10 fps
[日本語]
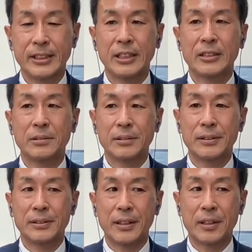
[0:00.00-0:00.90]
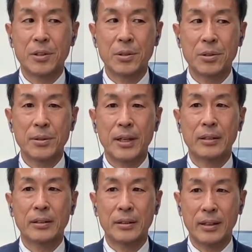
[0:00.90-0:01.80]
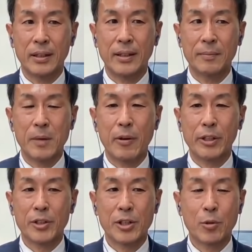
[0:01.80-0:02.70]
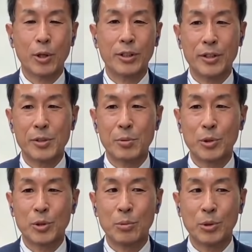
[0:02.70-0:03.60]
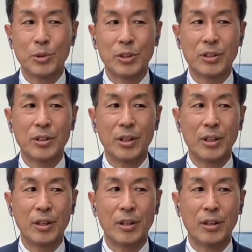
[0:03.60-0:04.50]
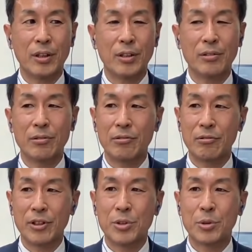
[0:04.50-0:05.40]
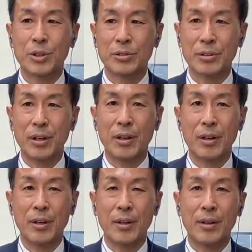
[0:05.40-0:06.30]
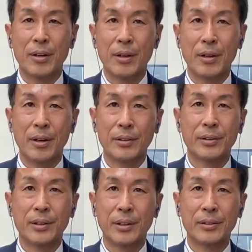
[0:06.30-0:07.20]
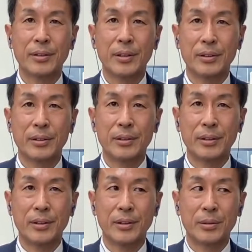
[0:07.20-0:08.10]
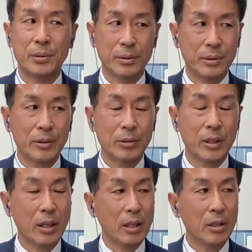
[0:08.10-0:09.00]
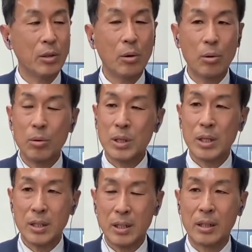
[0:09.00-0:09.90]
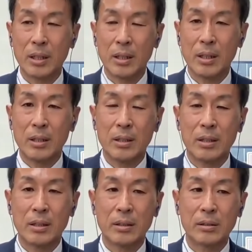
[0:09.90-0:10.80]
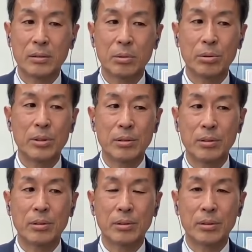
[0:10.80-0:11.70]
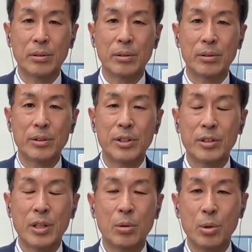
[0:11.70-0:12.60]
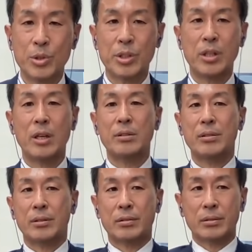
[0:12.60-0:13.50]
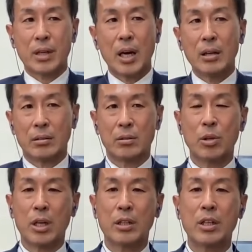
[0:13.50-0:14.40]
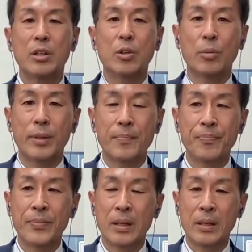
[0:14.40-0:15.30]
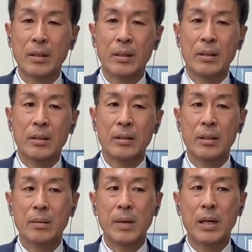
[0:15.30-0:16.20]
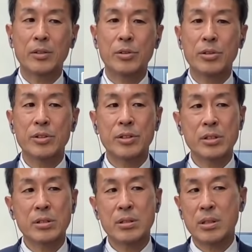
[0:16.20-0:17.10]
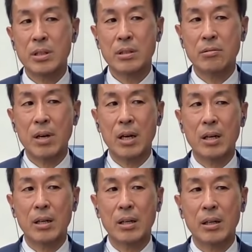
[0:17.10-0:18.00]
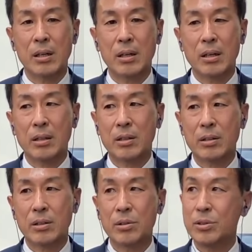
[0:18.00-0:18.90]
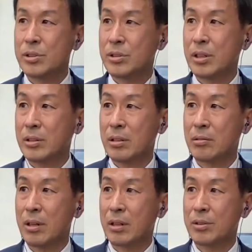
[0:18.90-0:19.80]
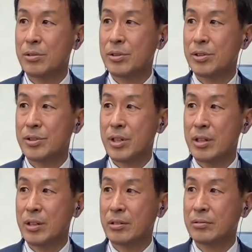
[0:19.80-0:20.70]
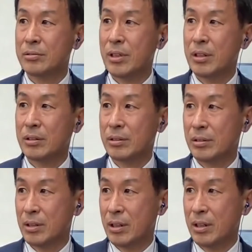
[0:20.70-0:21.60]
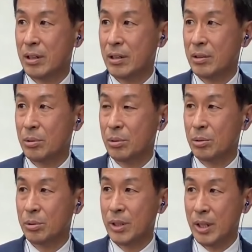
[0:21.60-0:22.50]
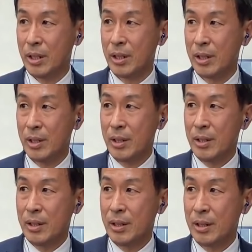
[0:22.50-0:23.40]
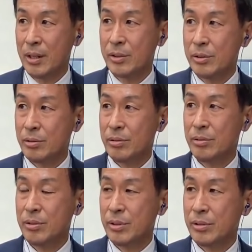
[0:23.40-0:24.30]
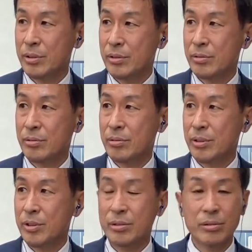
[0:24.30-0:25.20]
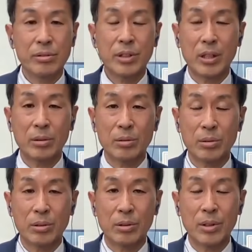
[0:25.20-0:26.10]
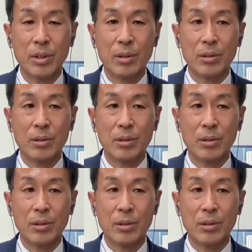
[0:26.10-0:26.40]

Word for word: えーとですね、今日やって、まあ、私がこうやって地元に戻ってきている以上ですね、うんえー、明日明後日とあとだから8日に、はい、えー、総理の施政方針演説があるこれが金曜日、うん、で、まあ、11日はあ休日だったのが休日じゃなくなったので、えー、11、12、13と